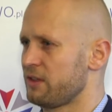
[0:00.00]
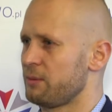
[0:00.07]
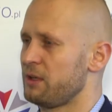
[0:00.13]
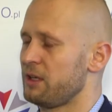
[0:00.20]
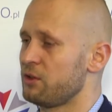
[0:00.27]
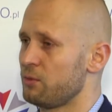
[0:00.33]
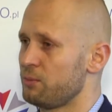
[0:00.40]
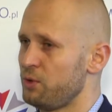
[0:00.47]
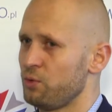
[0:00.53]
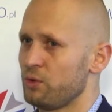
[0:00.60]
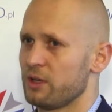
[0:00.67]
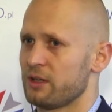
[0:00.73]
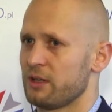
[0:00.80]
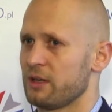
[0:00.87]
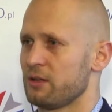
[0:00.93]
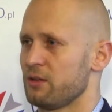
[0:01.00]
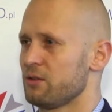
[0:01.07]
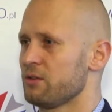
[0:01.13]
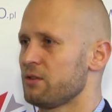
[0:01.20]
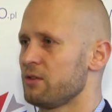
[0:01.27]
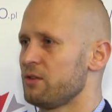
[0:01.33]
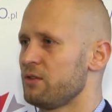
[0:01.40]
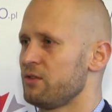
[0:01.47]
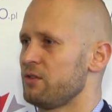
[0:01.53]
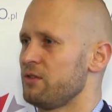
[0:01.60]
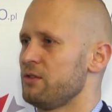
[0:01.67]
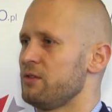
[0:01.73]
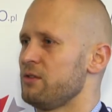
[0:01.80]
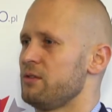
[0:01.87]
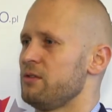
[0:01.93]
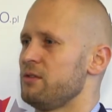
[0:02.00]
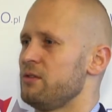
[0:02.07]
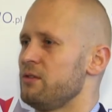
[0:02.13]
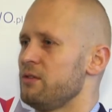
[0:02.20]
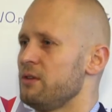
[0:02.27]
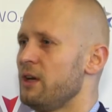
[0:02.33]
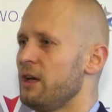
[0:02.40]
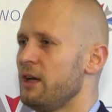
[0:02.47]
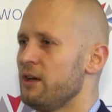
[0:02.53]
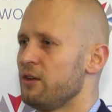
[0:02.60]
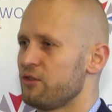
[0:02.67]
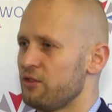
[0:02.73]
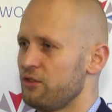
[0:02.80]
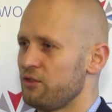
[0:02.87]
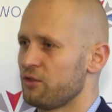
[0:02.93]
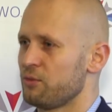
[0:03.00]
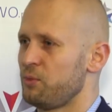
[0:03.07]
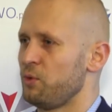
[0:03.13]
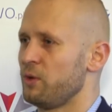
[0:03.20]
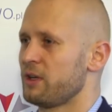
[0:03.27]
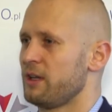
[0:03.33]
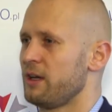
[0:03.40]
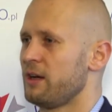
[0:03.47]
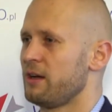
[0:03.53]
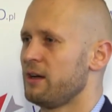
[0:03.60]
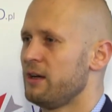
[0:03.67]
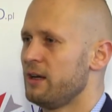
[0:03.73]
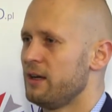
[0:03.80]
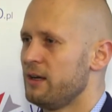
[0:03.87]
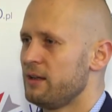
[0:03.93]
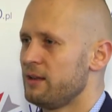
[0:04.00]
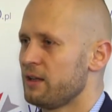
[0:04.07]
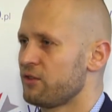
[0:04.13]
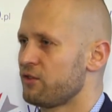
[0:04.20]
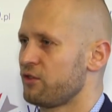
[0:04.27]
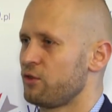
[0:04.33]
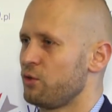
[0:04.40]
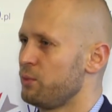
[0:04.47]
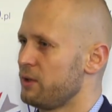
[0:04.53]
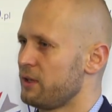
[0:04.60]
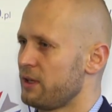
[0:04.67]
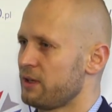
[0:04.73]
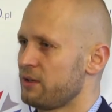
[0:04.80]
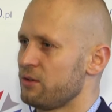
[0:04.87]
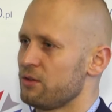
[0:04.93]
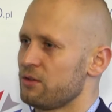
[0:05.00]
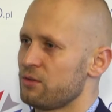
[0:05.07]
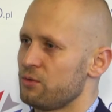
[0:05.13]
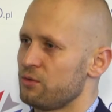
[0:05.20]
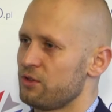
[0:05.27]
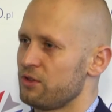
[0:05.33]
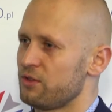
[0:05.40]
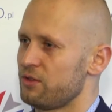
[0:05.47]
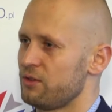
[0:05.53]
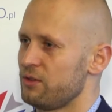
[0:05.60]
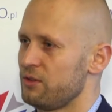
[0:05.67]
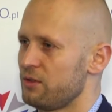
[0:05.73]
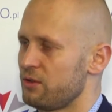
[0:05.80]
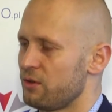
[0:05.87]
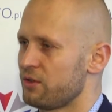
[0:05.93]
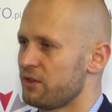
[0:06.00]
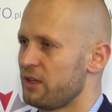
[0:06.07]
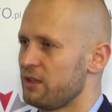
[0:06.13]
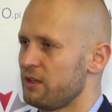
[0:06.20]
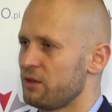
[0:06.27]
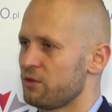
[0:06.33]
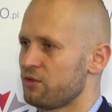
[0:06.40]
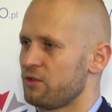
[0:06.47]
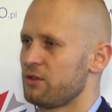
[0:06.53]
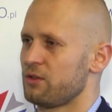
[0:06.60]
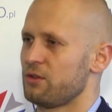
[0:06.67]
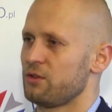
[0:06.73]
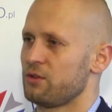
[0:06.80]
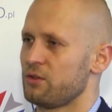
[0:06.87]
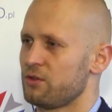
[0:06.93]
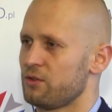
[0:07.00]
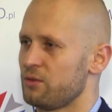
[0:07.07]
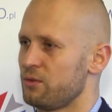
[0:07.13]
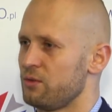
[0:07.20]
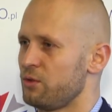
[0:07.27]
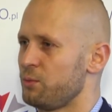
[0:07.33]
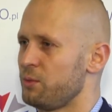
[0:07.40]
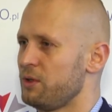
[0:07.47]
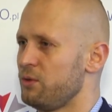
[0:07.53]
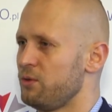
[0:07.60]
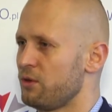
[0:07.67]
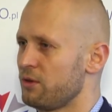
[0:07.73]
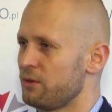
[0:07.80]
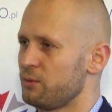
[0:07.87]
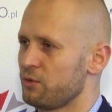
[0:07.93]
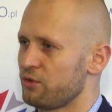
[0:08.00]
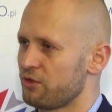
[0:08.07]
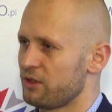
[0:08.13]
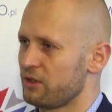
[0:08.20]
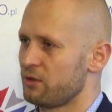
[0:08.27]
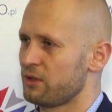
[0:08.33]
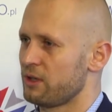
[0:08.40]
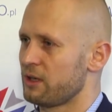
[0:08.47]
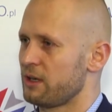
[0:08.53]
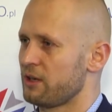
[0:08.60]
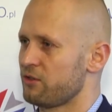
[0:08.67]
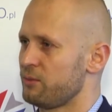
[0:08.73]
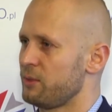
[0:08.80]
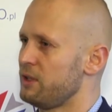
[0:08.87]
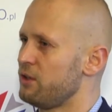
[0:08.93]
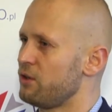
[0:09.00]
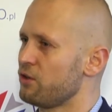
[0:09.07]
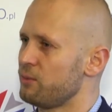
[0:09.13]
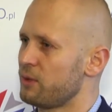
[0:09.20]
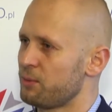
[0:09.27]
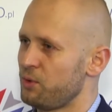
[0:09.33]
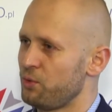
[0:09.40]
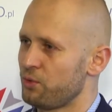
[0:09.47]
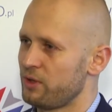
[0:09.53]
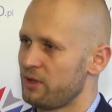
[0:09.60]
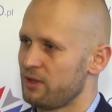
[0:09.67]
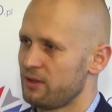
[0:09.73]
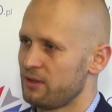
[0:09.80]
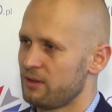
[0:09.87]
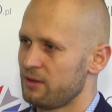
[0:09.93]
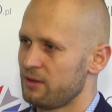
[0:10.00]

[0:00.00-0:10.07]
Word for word: za jedną piłkę, tak? No to to jest 60 y, piłek na, na trzy grupy, tak? No to to już jest y, kolosalny koszt. Do tego dochodzą grupy junior młodszego, tak? Każdy ma inny rozmiar piłki